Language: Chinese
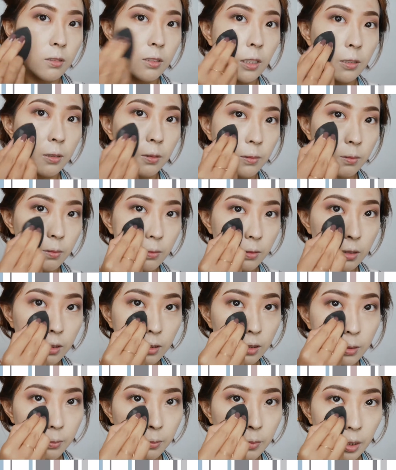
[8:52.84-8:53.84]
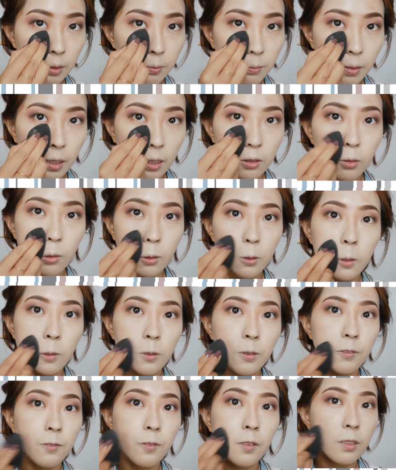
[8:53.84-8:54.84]
再用侧面把多余
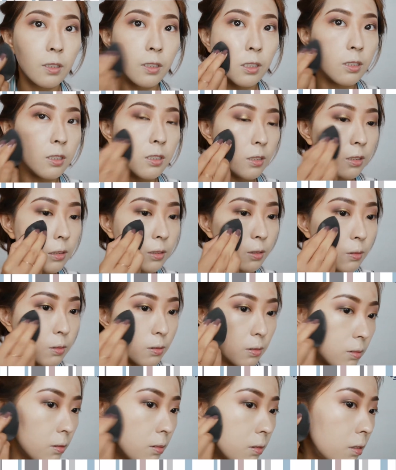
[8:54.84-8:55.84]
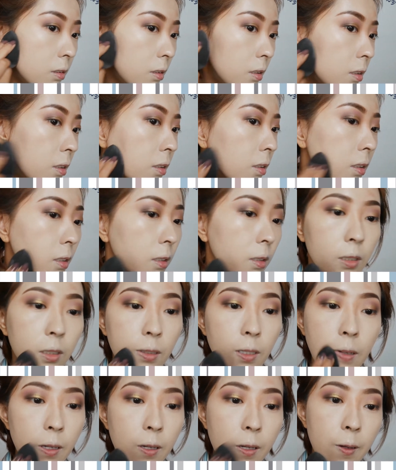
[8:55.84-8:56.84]
的粉给吸走。你
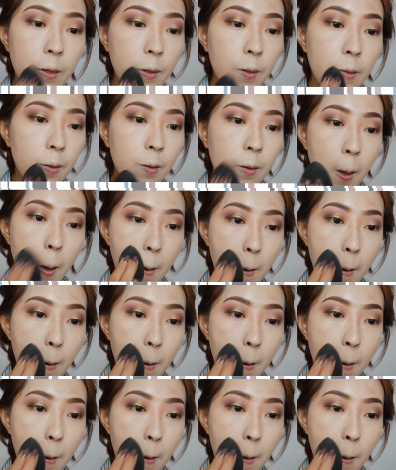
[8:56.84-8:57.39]
觉得，就是如